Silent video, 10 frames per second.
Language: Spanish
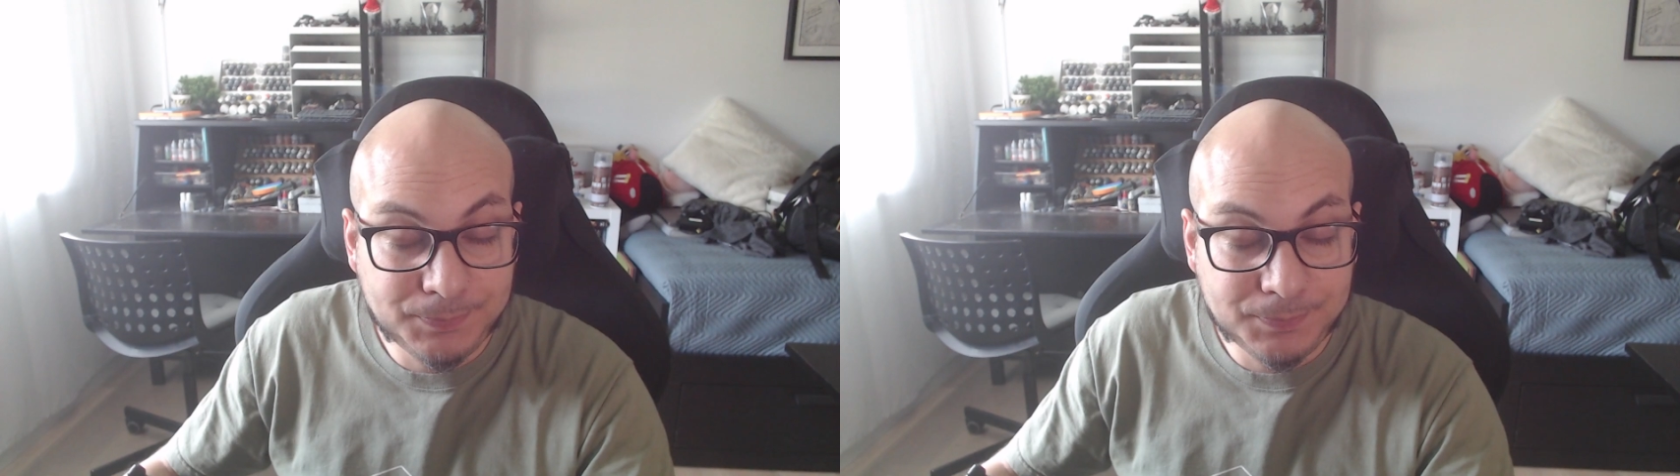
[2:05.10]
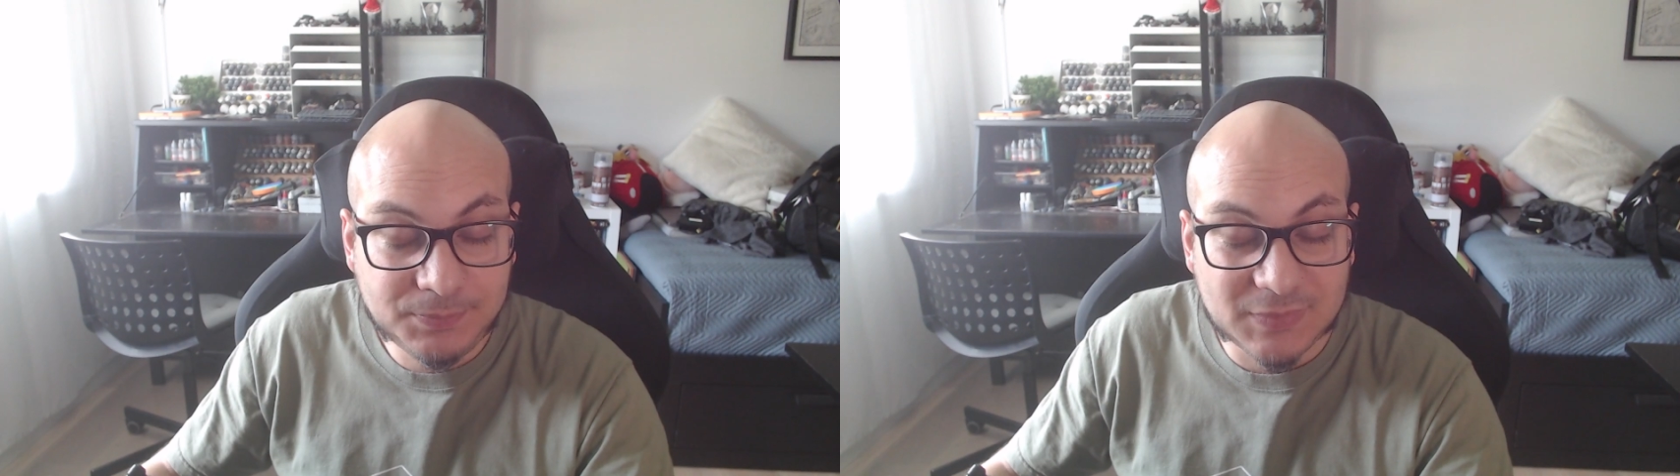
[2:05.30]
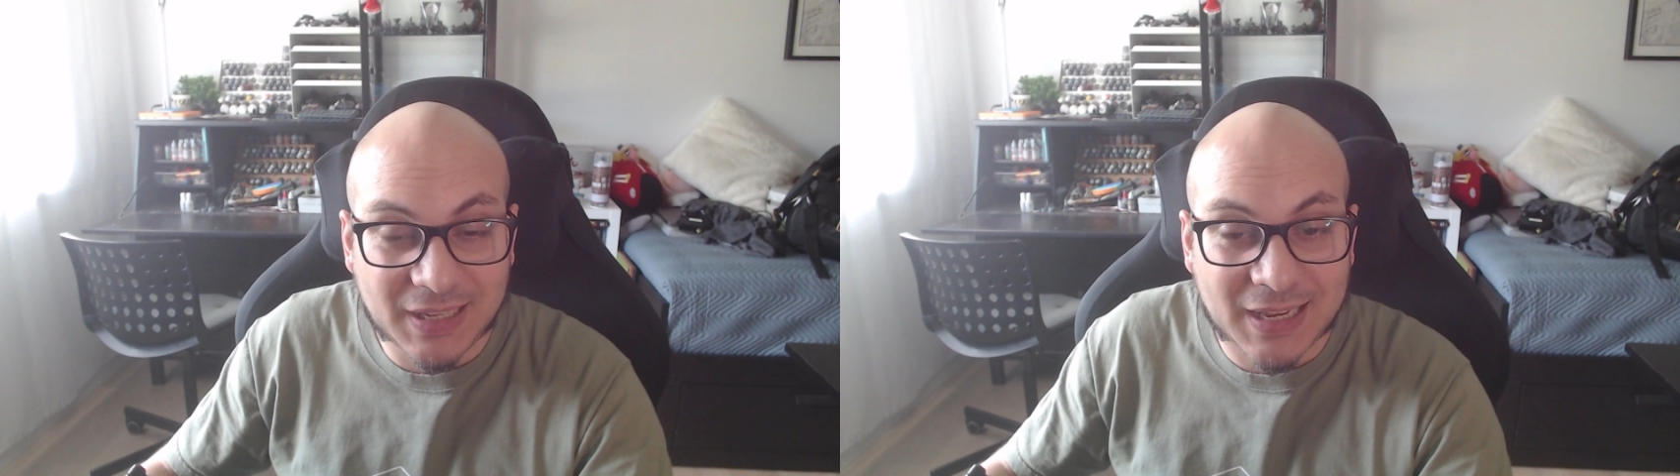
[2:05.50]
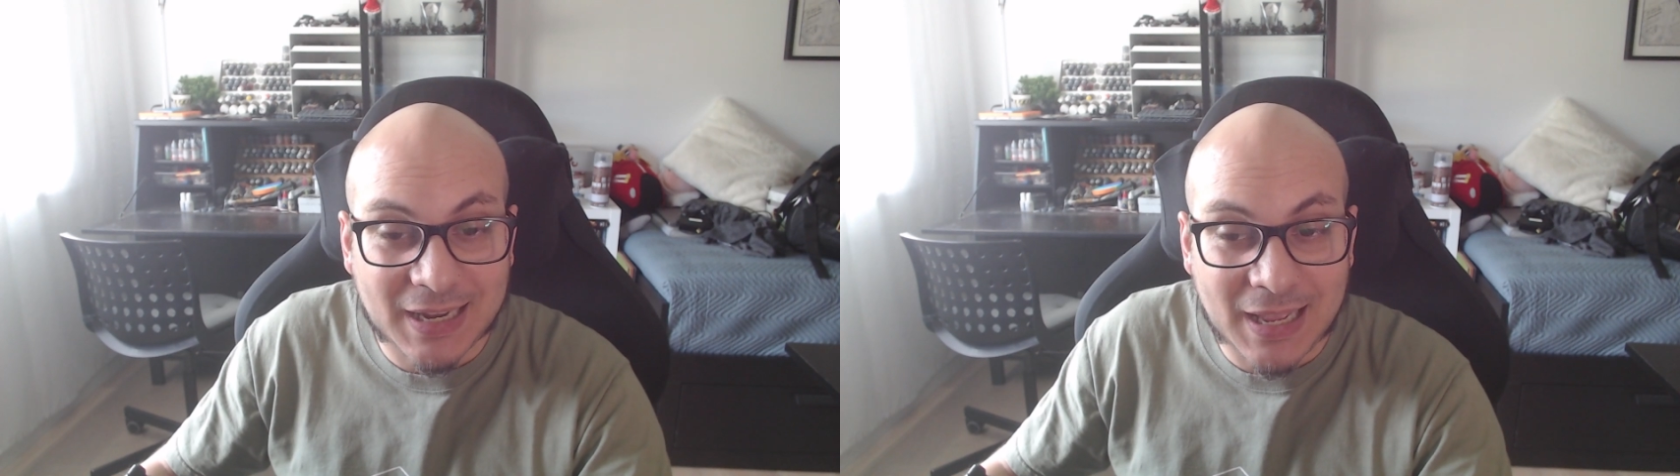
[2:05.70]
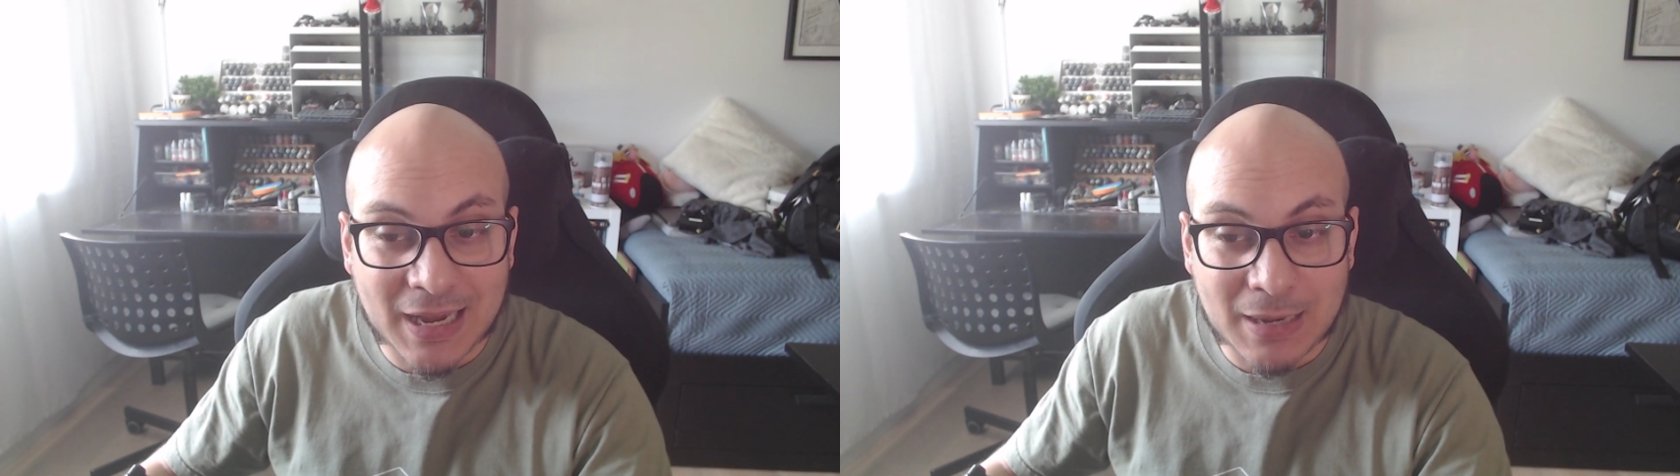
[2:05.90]
de
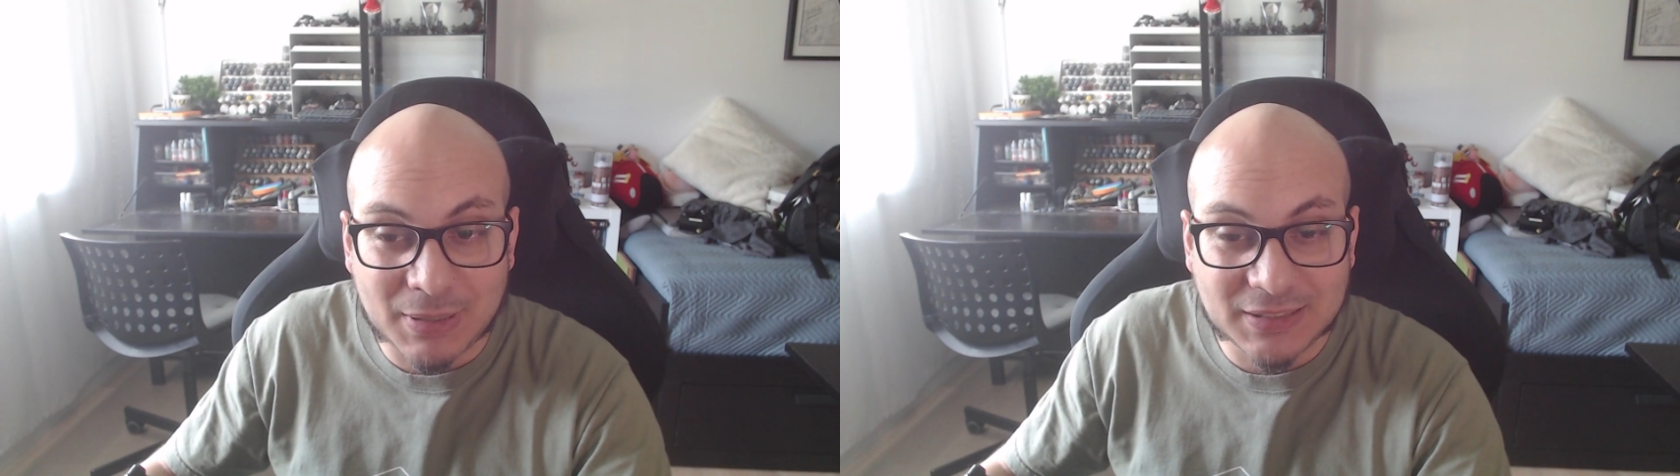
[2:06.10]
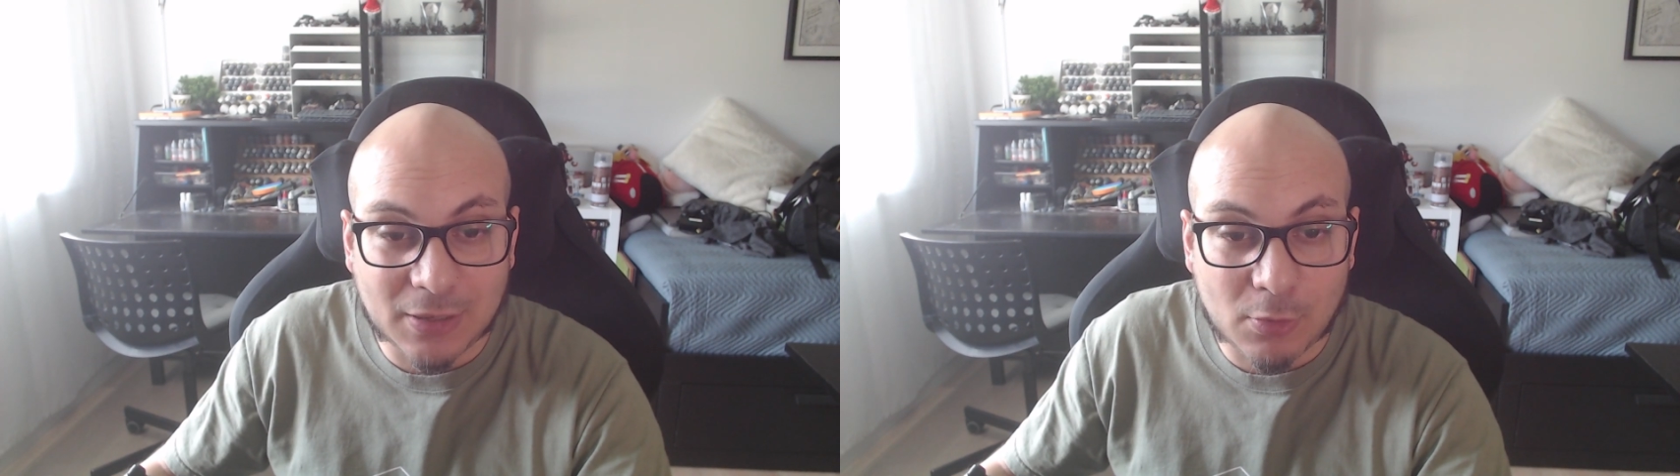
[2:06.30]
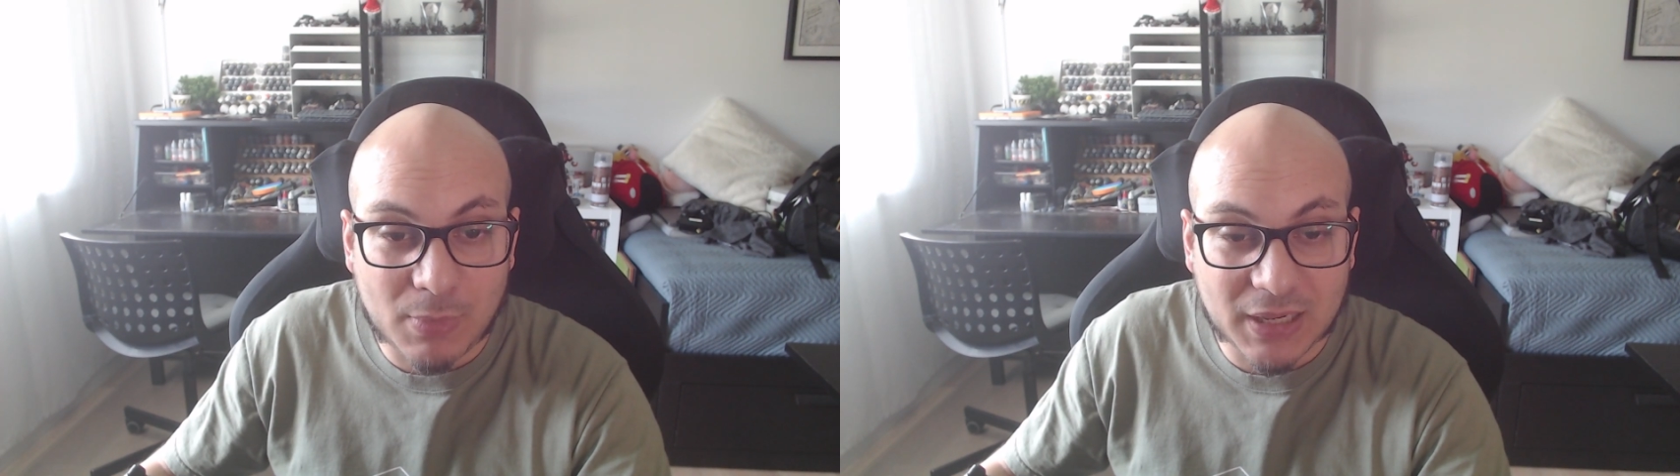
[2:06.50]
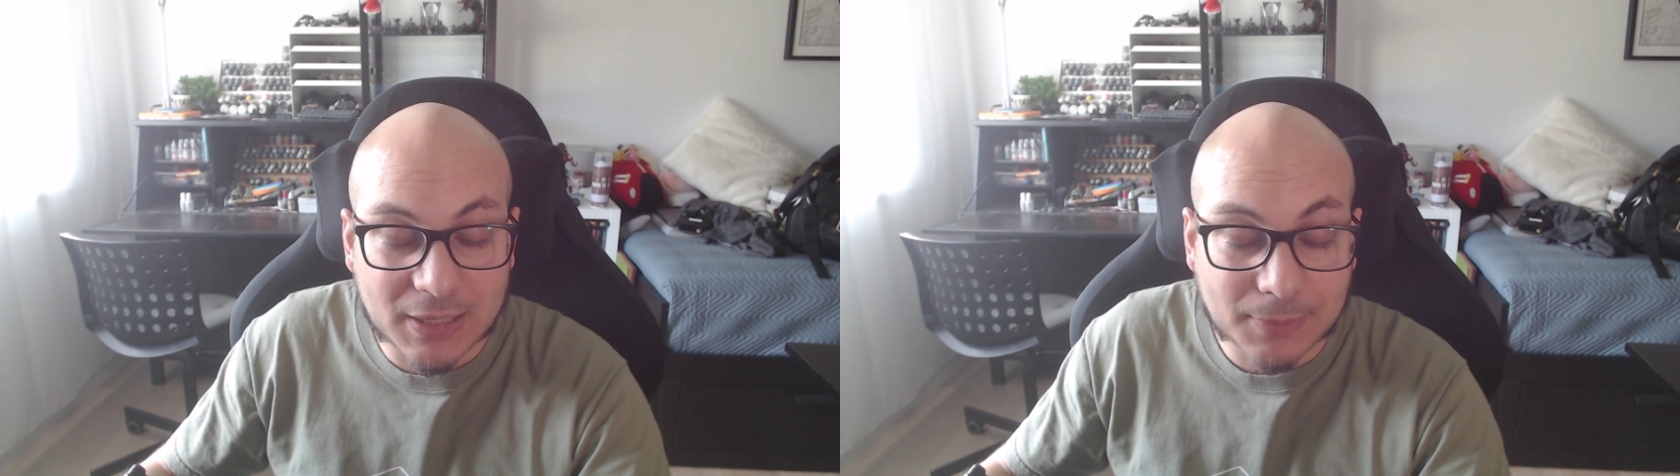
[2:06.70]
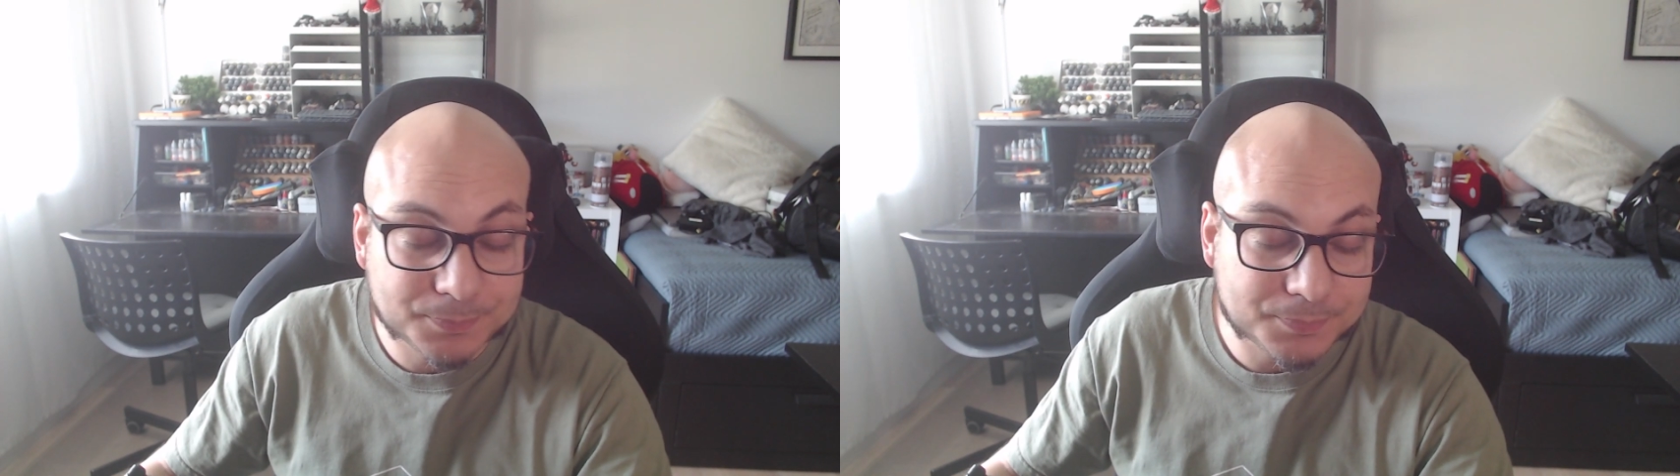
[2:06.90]
cara a la partida con
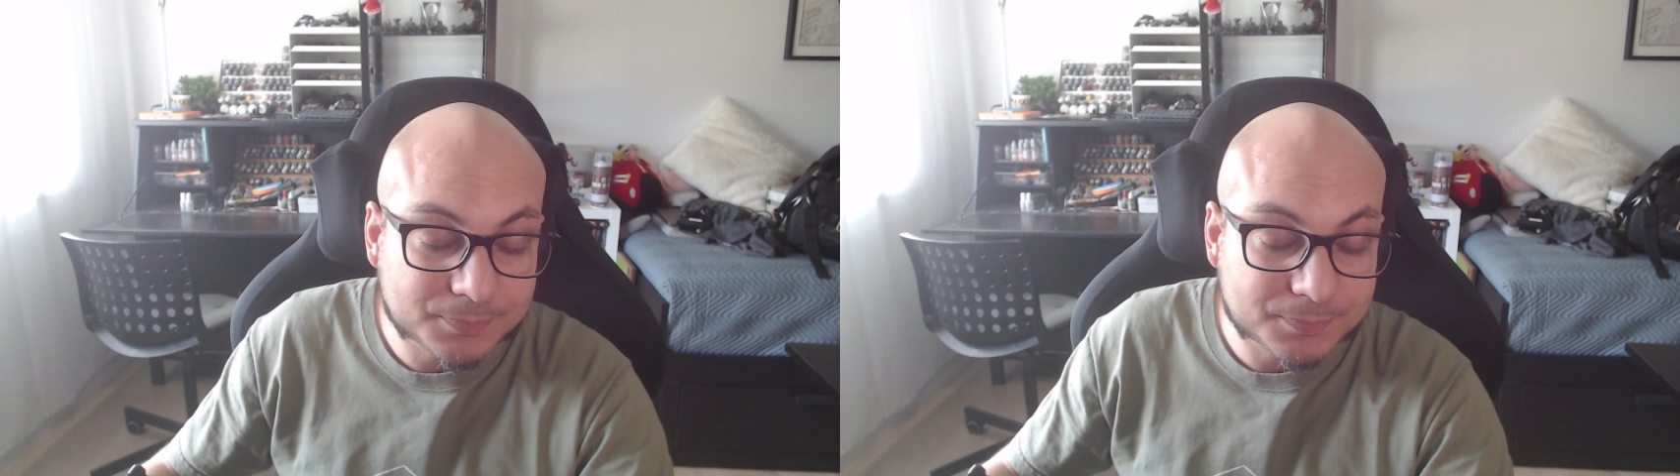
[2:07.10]
Marina,